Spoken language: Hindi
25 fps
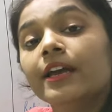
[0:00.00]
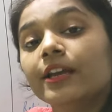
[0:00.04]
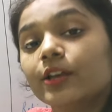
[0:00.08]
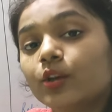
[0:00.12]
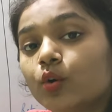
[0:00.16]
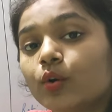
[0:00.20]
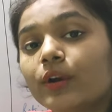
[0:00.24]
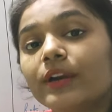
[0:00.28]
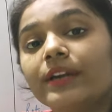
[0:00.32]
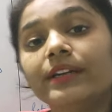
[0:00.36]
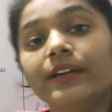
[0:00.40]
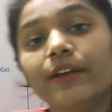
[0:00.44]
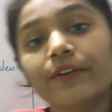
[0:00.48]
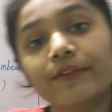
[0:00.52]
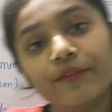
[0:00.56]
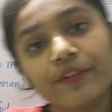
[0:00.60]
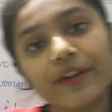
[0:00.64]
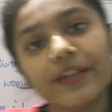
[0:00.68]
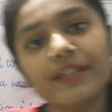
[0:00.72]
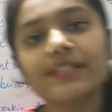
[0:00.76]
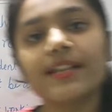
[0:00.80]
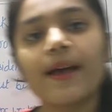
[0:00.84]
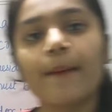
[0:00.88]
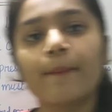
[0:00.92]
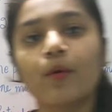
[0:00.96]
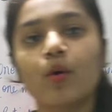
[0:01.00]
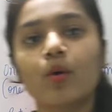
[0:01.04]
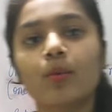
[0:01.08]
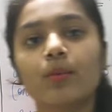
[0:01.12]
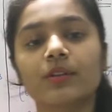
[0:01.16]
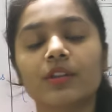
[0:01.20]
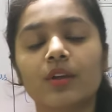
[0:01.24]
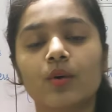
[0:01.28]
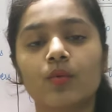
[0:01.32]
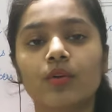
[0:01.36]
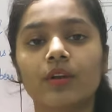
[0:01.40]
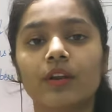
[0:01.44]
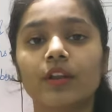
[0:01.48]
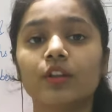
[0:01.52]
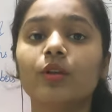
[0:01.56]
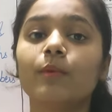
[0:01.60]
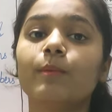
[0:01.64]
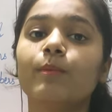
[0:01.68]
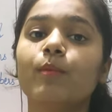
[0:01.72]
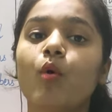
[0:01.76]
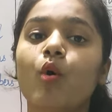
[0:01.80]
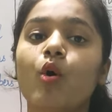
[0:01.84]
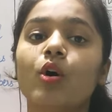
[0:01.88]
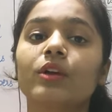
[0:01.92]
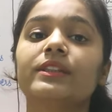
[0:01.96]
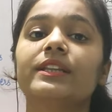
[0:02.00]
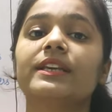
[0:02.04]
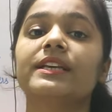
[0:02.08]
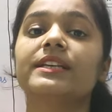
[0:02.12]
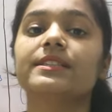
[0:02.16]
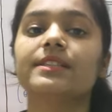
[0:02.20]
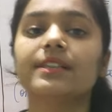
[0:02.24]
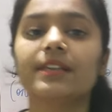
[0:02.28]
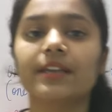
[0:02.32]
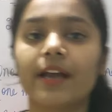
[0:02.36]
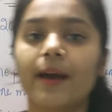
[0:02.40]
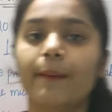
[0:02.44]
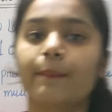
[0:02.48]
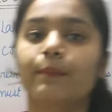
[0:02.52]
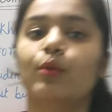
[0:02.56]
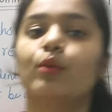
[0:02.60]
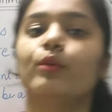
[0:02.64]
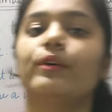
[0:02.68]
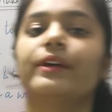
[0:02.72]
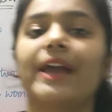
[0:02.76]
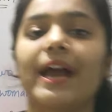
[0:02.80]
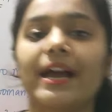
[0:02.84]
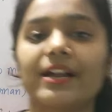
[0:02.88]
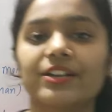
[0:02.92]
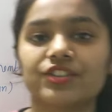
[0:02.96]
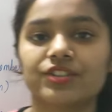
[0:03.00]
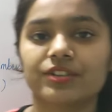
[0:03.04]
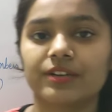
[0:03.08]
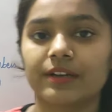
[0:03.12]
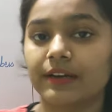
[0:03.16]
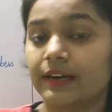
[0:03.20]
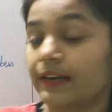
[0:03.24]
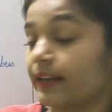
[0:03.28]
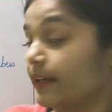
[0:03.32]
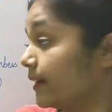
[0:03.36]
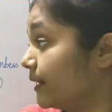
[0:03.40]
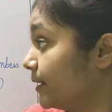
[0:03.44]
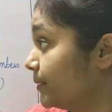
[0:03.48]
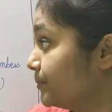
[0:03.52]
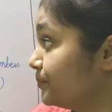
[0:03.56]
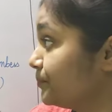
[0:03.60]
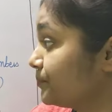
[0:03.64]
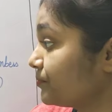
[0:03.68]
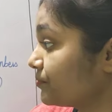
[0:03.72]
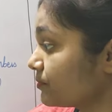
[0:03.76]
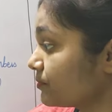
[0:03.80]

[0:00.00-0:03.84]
क्योंकि डिफरेंस आपको बताऊंगी ना तो बहुत ईजिली आप लोग कैच कर लेंगे